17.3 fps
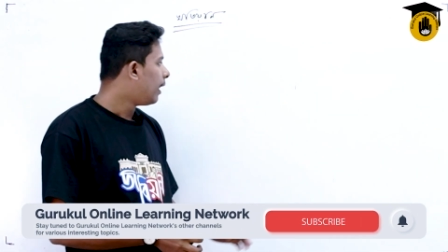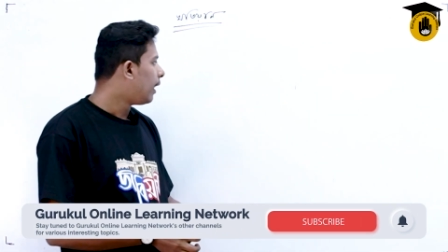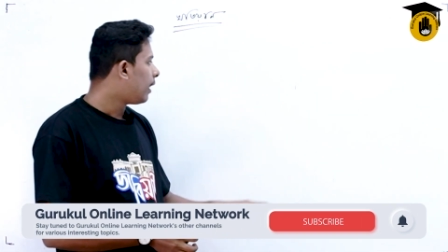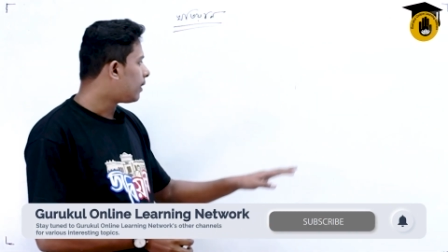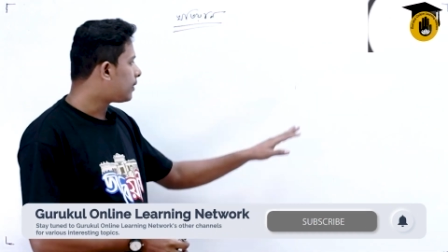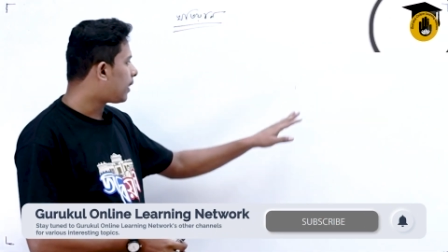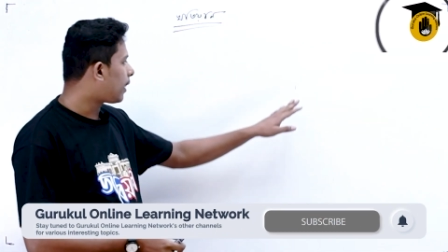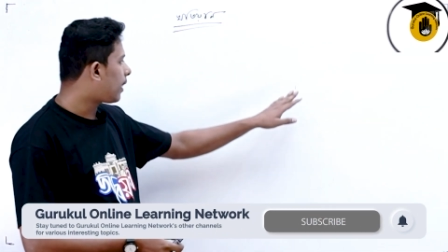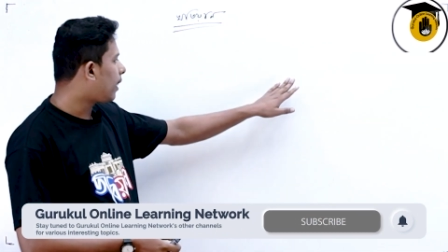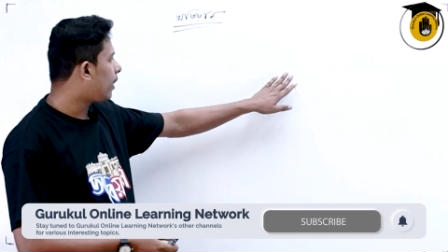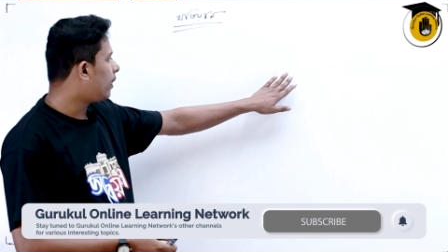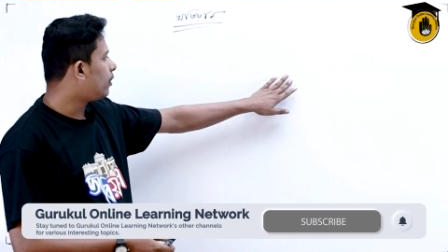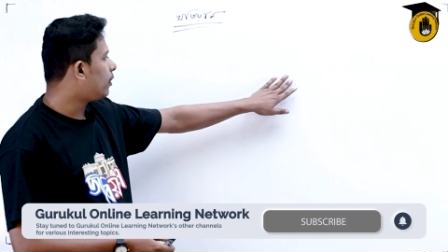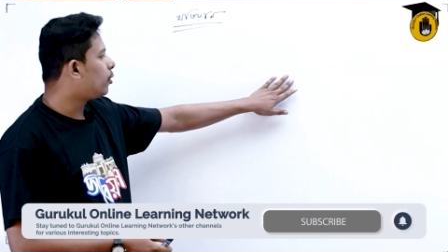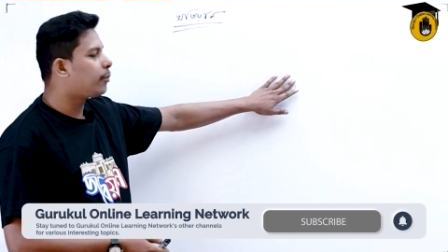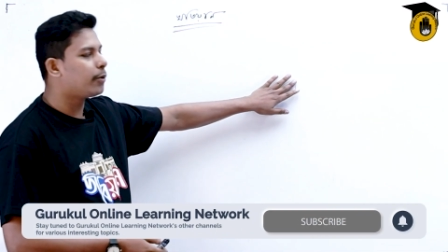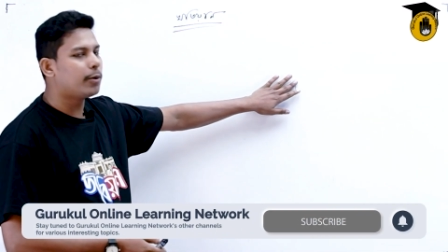যারা
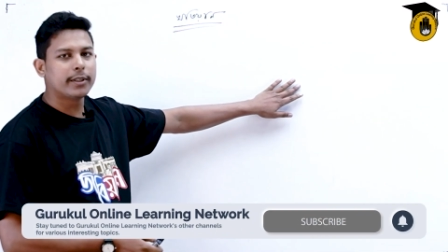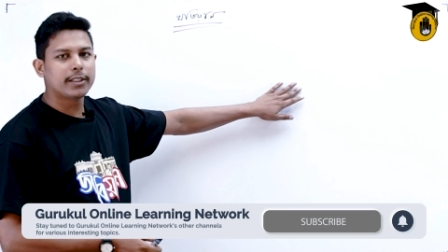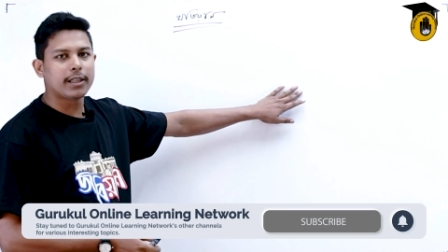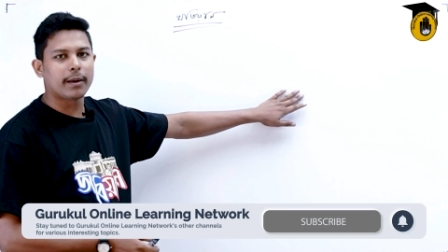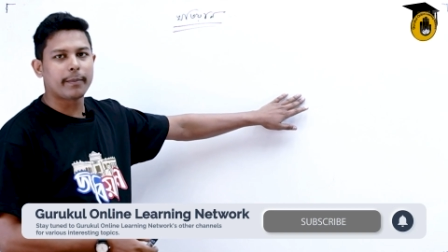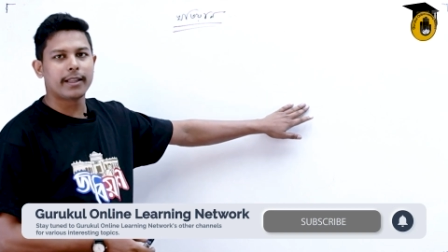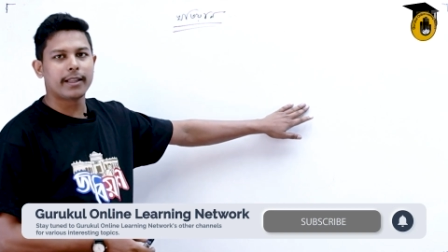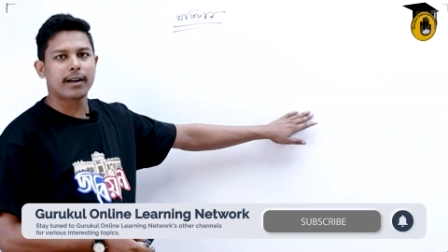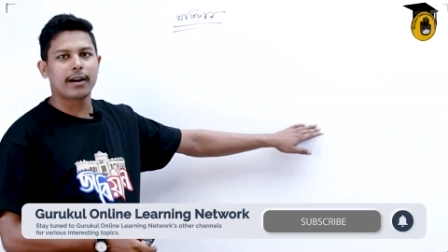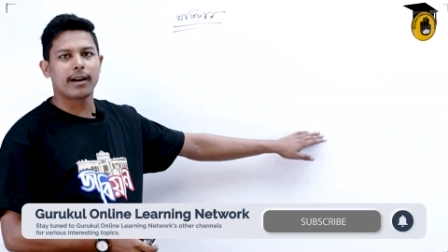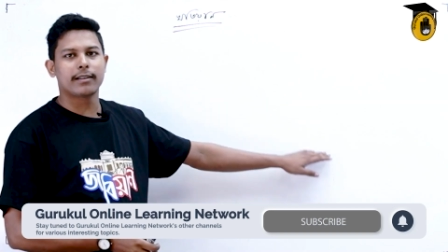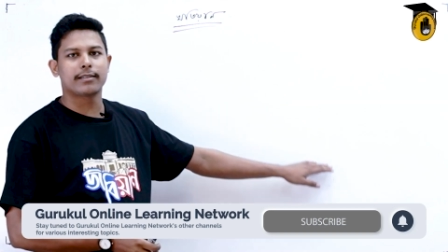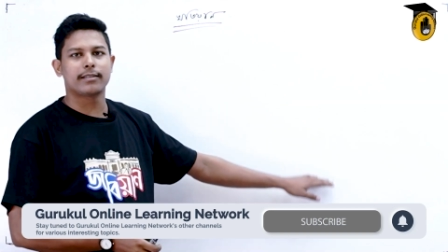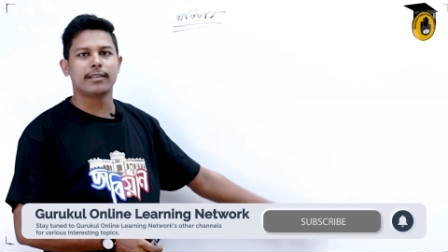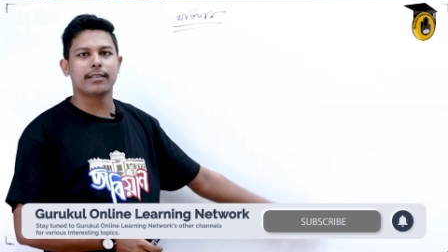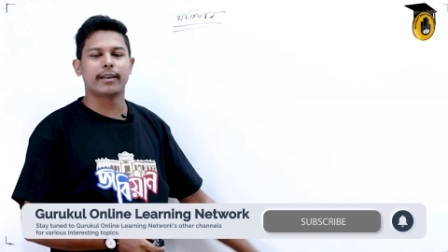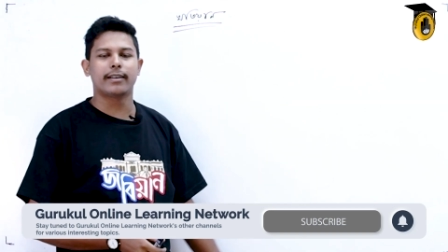ইতিপূর্বে জাবেদার ক্লাসটি
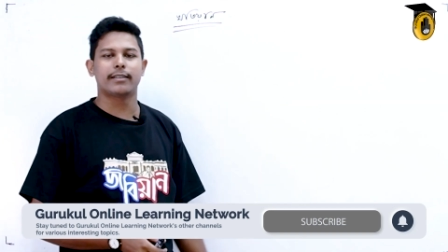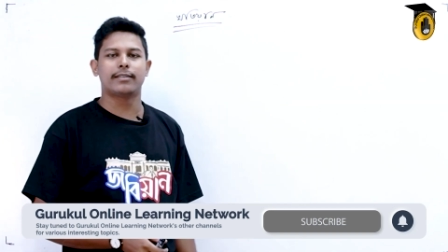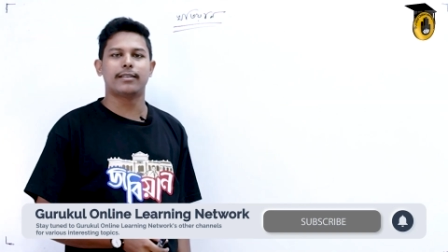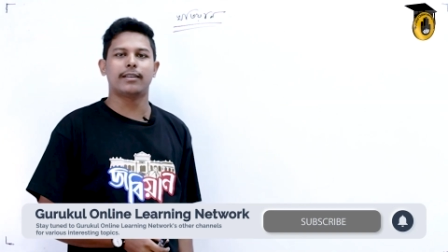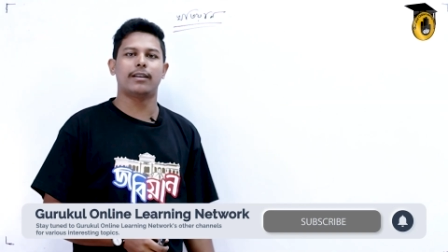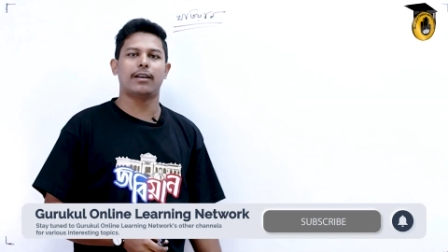দেখেছেন